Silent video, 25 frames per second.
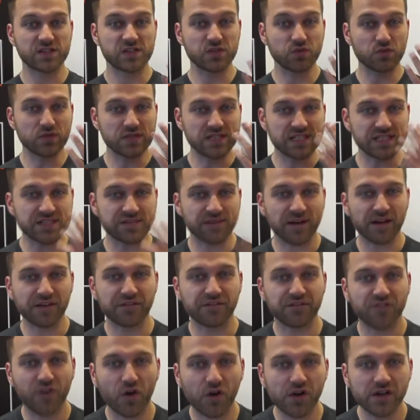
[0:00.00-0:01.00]
zu zwei
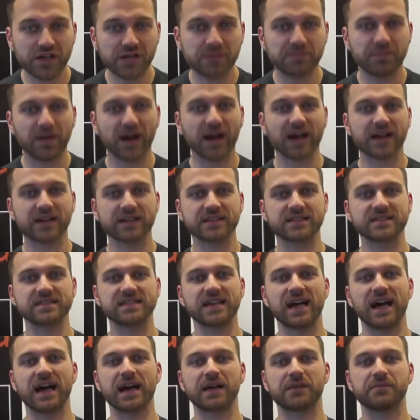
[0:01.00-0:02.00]
vollgepackten
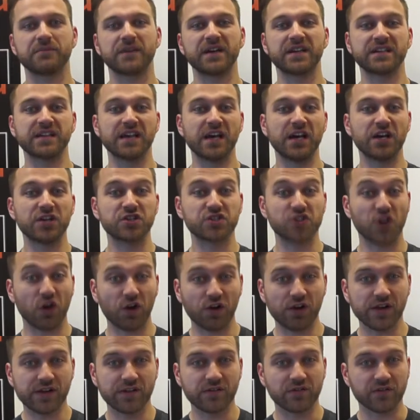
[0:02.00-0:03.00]
Tagen mit
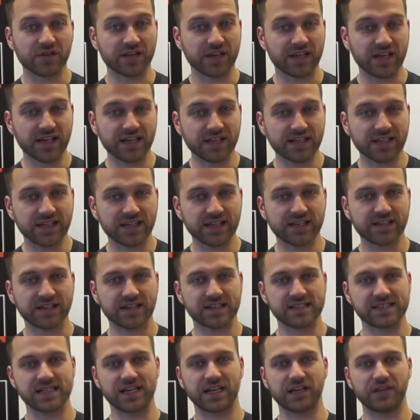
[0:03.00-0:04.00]
tollen und richtig
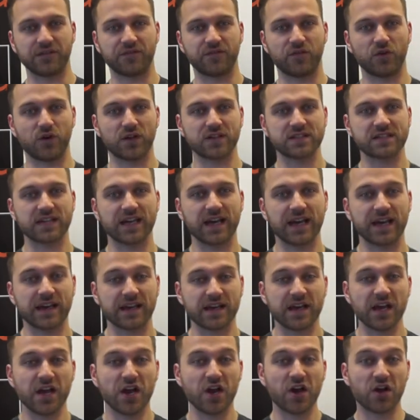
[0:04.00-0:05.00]
interessanten
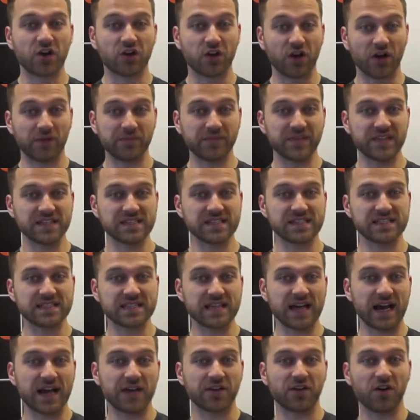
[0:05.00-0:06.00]
Vorträgen kommt dieses
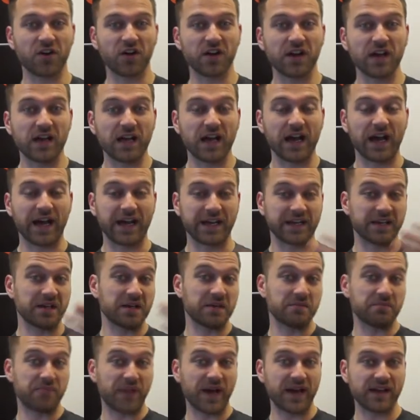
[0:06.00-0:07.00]
Jahr noch ein
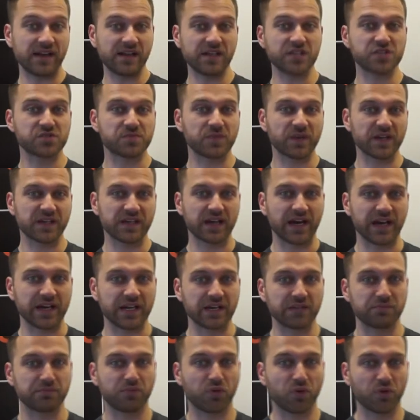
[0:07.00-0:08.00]
Panel, sprich
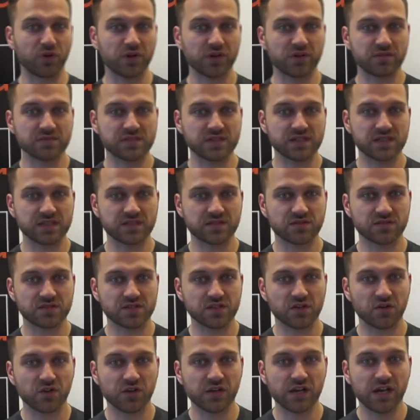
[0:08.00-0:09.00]
eine
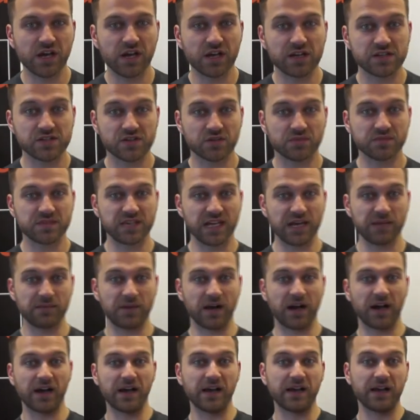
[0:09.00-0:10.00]
Podiumsdiskussion zum
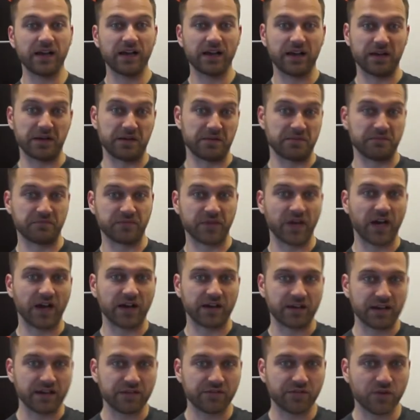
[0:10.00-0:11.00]
Thema ähm, ja,
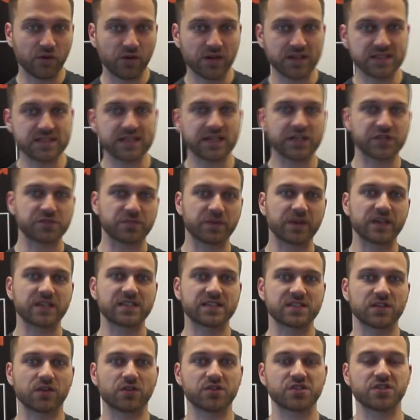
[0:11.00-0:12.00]
Influencer,
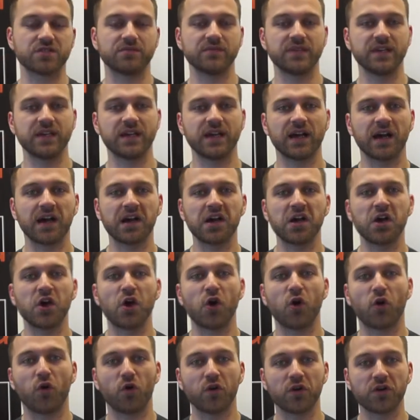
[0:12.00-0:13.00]
sprich Social Media
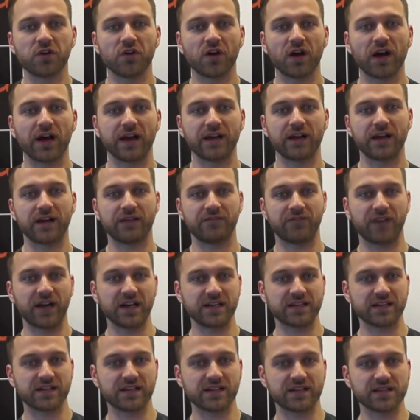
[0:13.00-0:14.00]
und noch eine
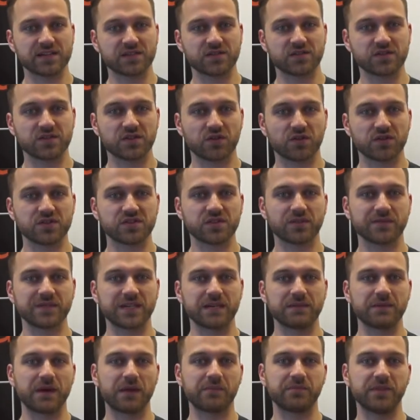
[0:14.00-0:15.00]
weitere Diskussion zum
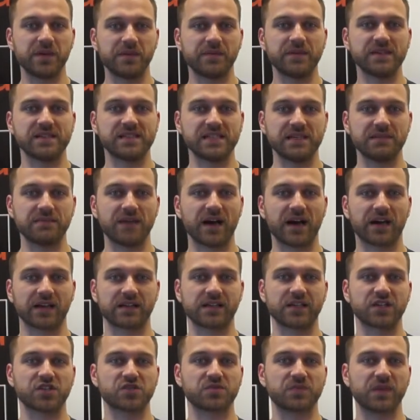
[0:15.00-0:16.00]
Thema PPC
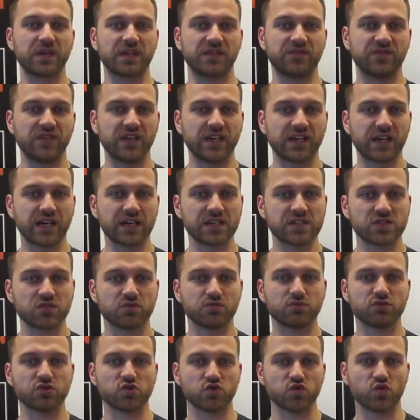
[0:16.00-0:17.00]
Marketing, sprich wie kriegst
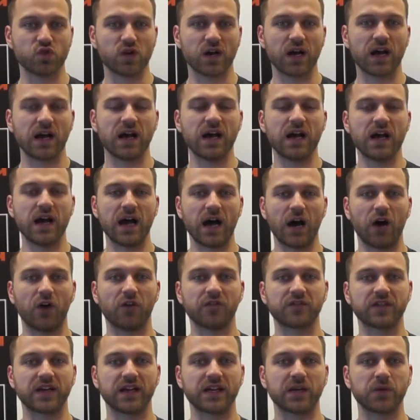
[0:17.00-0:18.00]
du Besucher
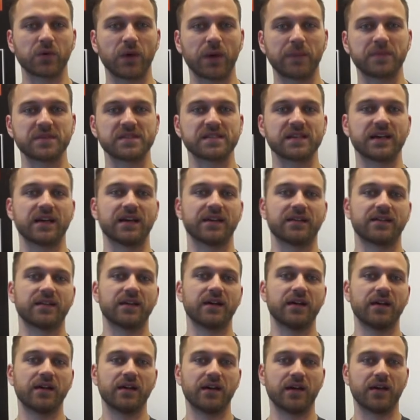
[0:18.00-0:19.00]
auf deine Website
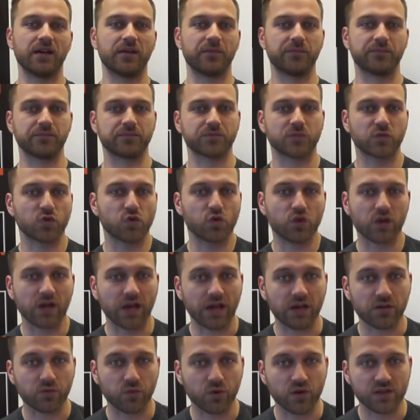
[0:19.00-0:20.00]
ähm, Google
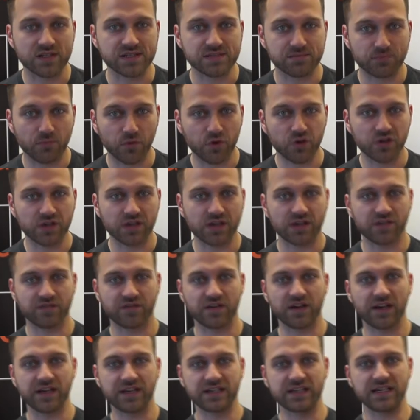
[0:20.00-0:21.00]
AdWords möchte hier
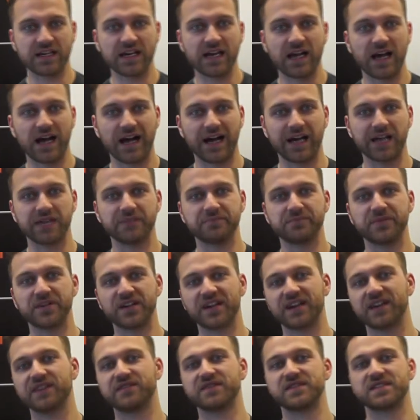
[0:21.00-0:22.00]
vielleicht ein
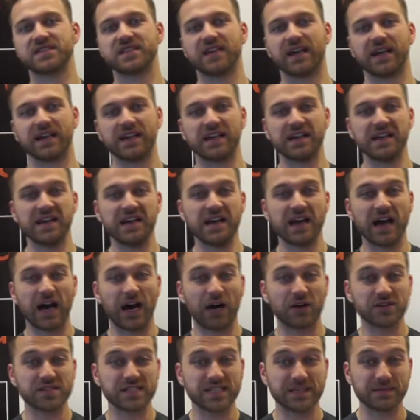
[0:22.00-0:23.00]
Begriff sein.
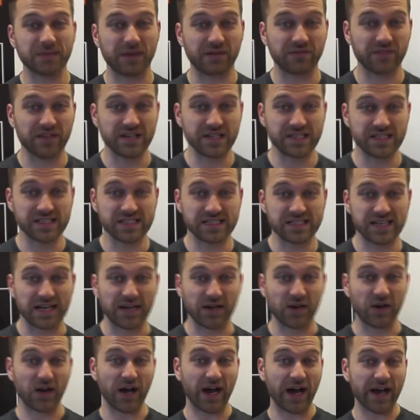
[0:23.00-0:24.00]
Außerdem haben wir dieses Jahr
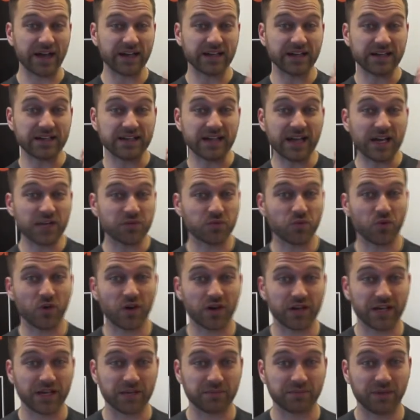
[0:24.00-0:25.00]
noch eine
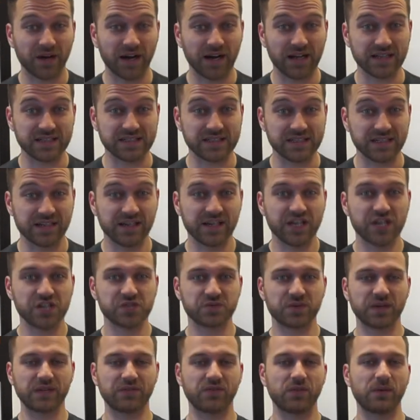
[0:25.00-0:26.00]
Networking Party,
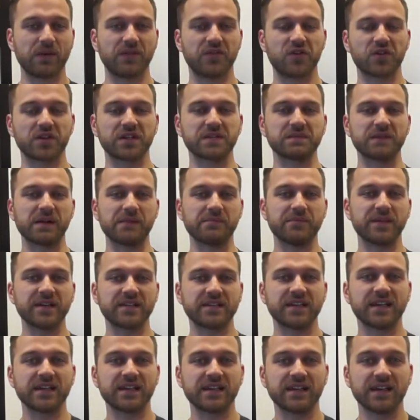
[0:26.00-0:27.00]
sprich, wo man wirklich mal
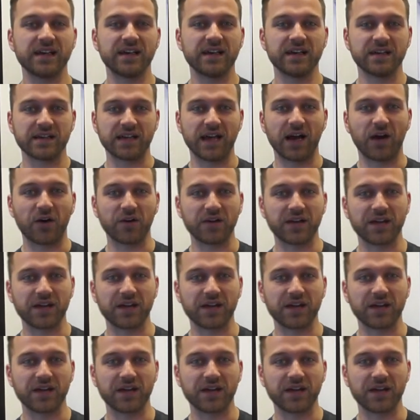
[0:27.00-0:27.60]
mit den ja,